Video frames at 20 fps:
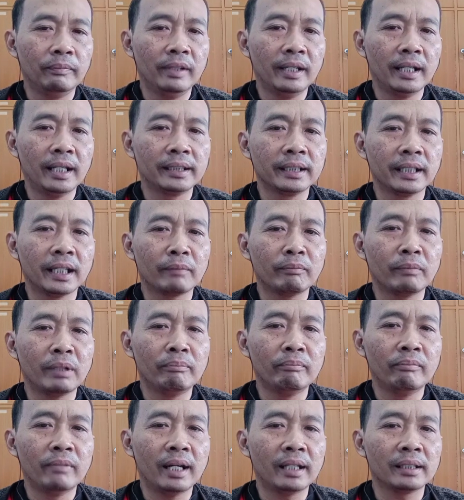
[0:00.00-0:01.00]
belajar
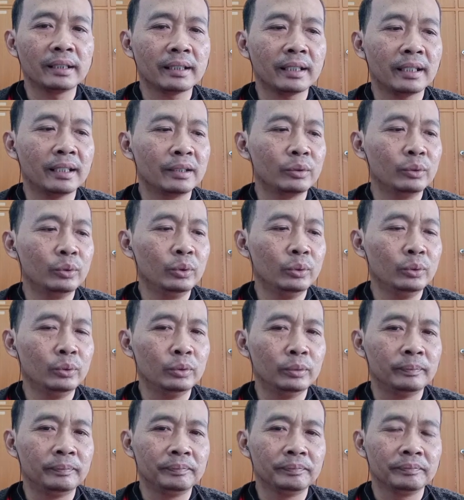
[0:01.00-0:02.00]
membaca
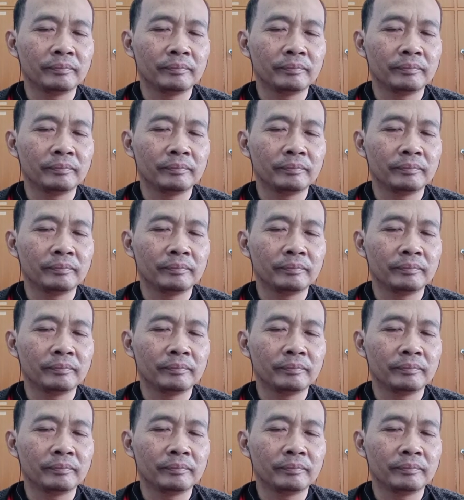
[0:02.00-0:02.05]
dulu.